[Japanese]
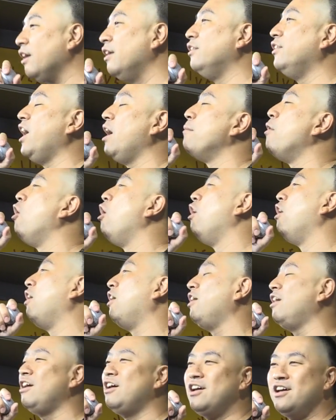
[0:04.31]
でも
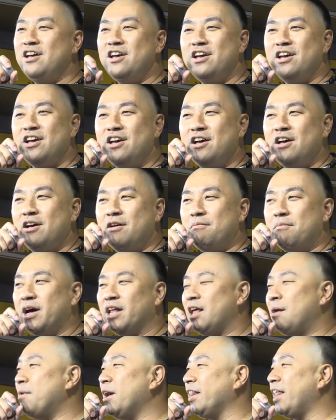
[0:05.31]
ま
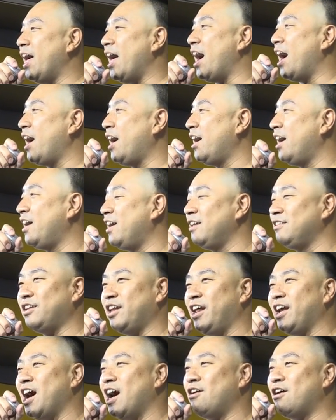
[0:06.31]
だまだ
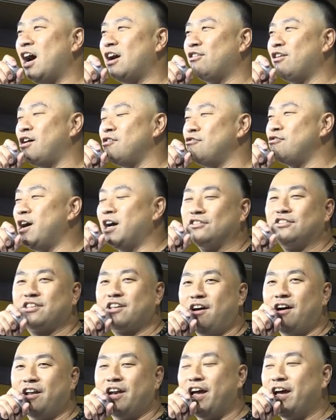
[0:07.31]
セネガルあるあるは
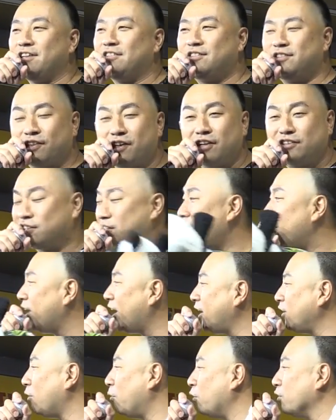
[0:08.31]
使わない、つか使わ
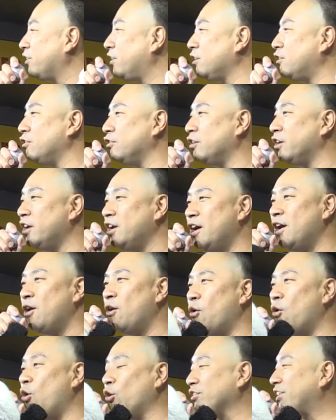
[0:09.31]
ないと思ってる。
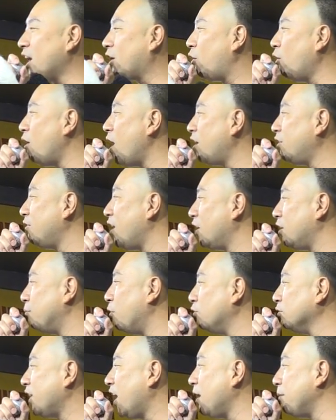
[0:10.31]
大迫あるある
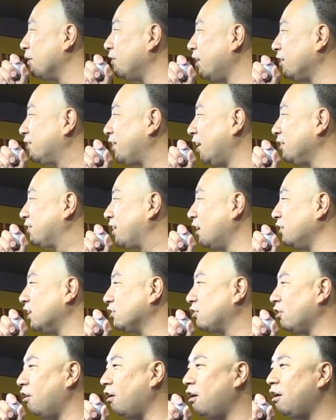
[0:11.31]
も歌えば絶対使うで
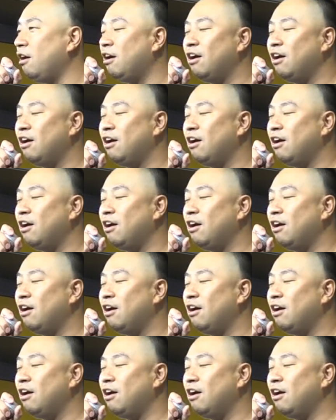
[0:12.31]
しょう。